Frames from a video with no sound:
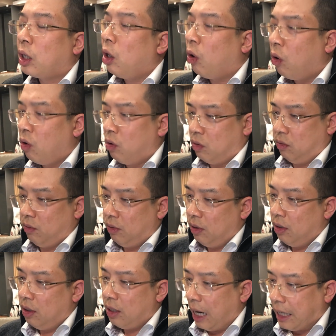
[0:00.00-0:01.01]
cái ô
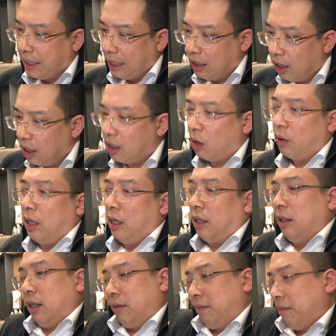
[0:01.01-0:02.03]
Anh chị nhớ câu đấy là
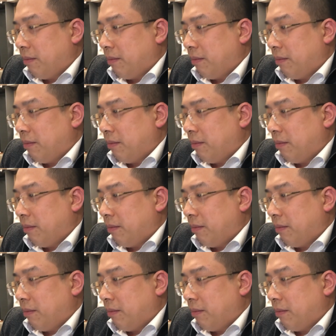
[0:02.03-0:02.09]
được